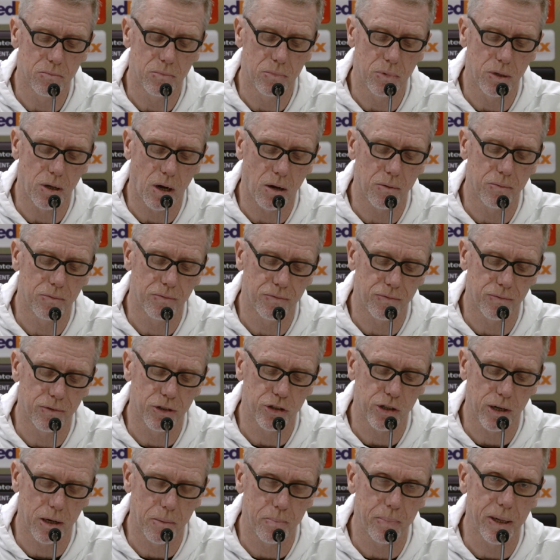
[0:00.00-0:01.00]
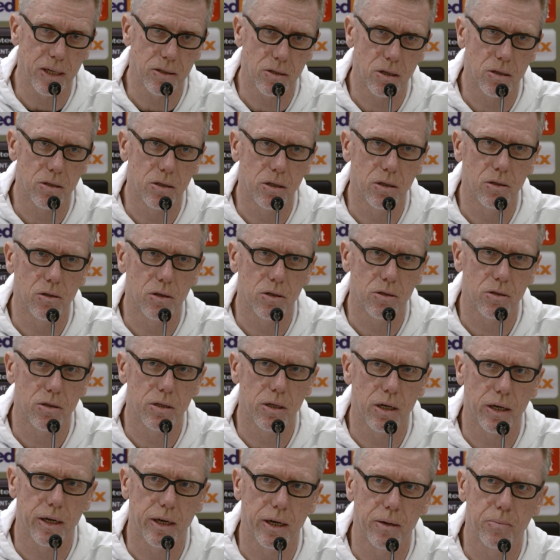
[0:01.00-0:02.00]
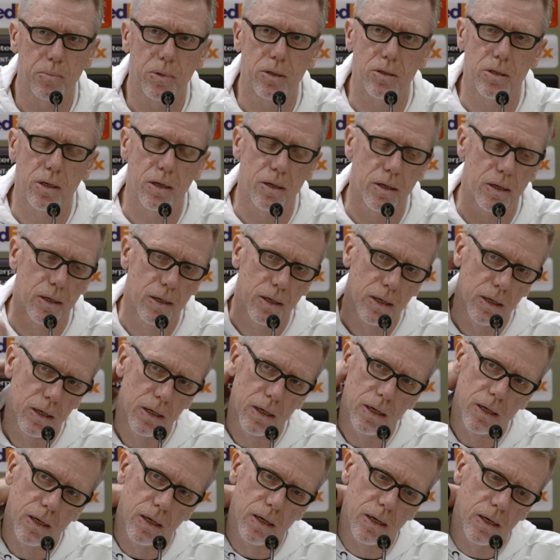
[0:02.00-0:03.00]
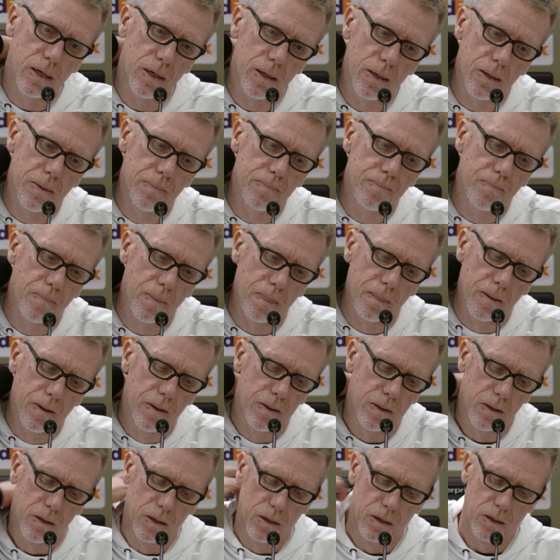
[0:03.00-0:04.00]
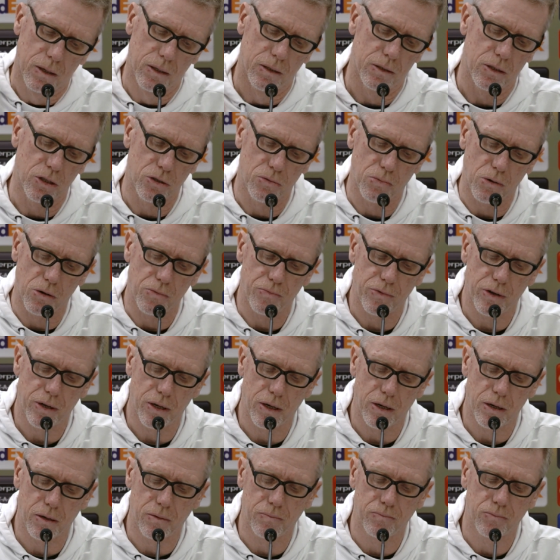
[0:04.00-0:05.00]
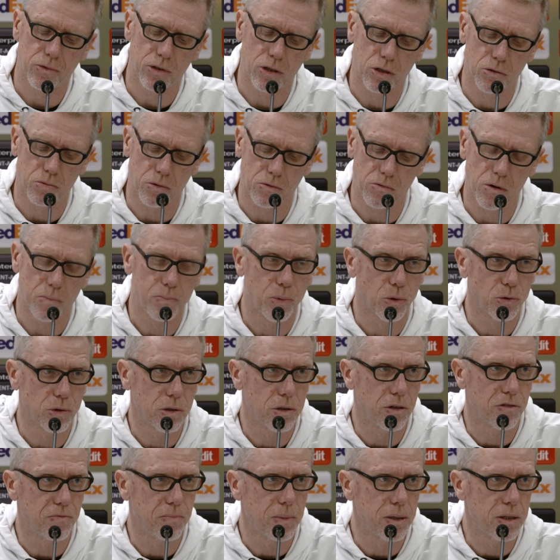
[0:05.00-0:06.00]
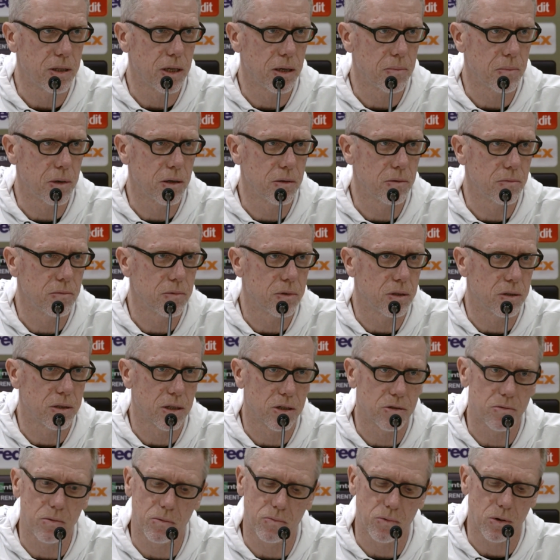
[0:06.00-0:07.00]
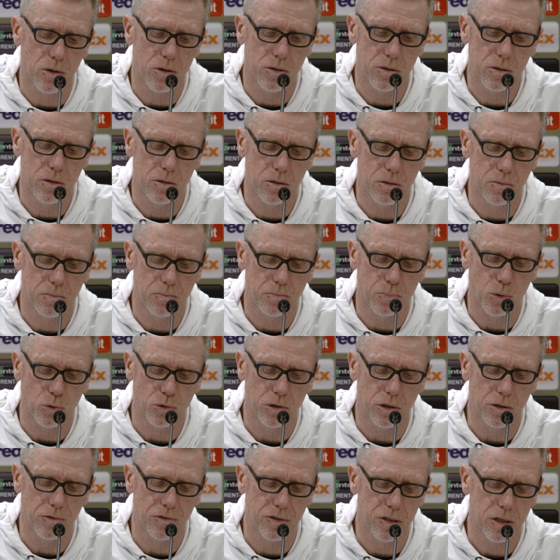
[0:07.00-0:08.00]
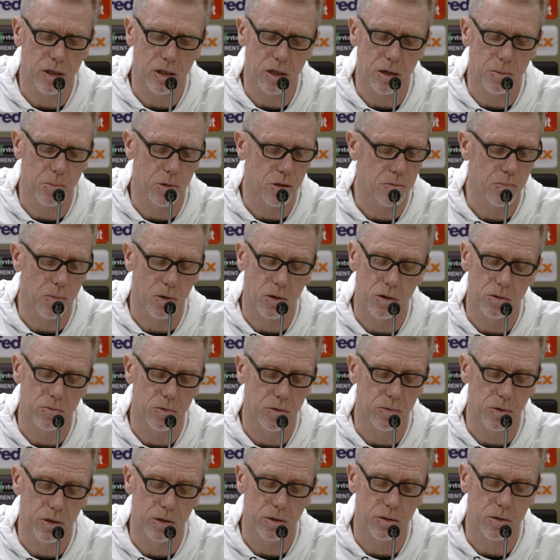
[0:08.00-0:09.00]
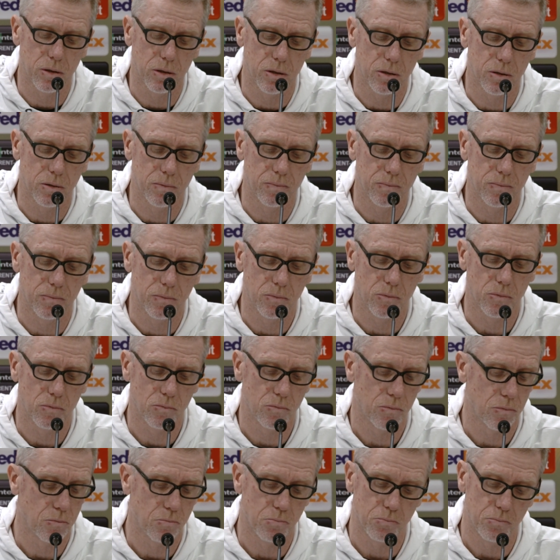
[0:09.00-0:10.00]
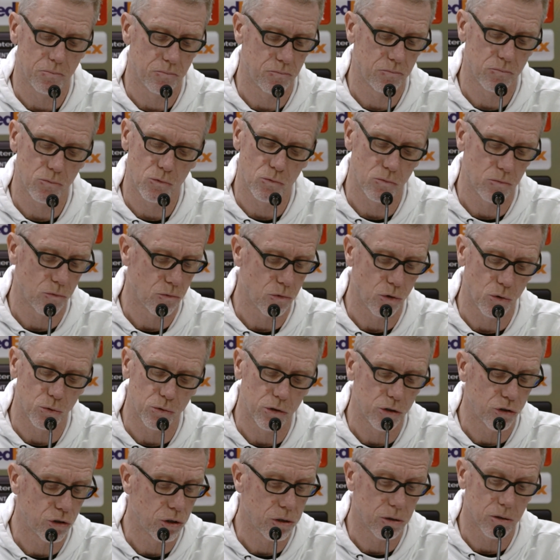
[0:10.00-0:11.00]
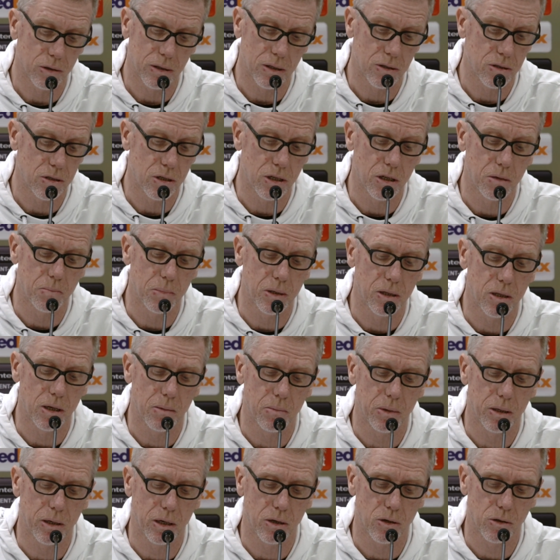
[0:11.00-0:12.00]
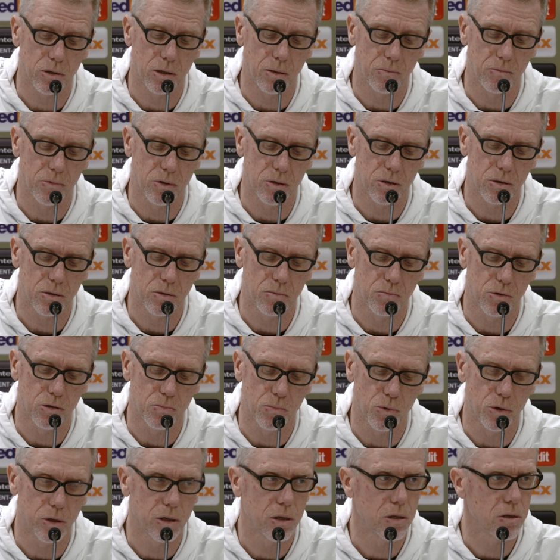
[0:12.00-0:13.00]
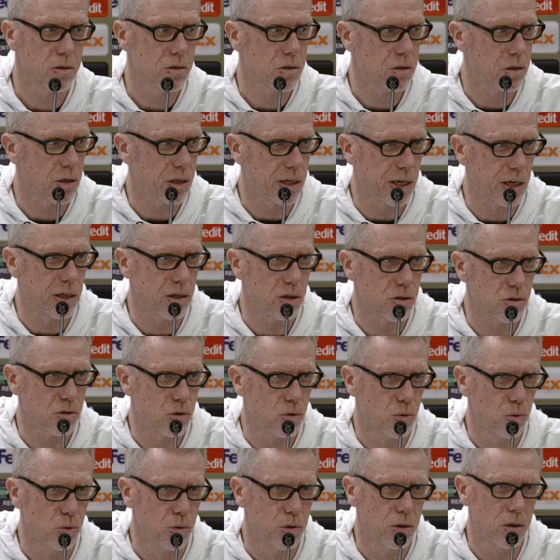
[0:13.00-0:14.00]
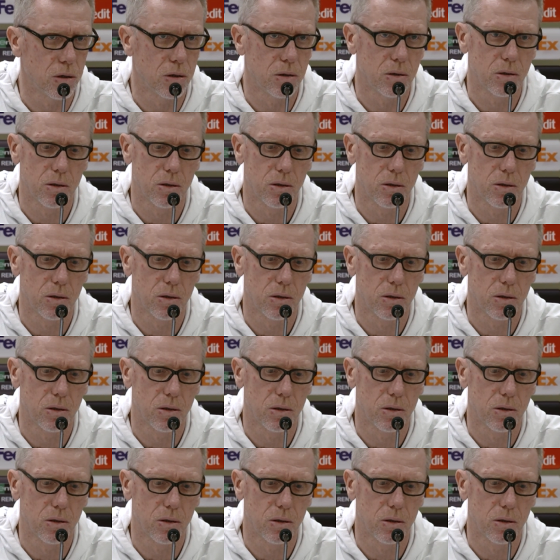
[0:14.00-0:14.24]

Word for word: ja wahrscheinlich besser sind als die Ergebnisse, ähm, das wollen, wir, das wollen wir positiv mitnehmen. Das heißt, wir wollen ein positives Ergebnis machen, wir wollen unentschieden einen Sieg mitnehmen, je nachdem, wie es möglich ist. Der Gegner ist gut.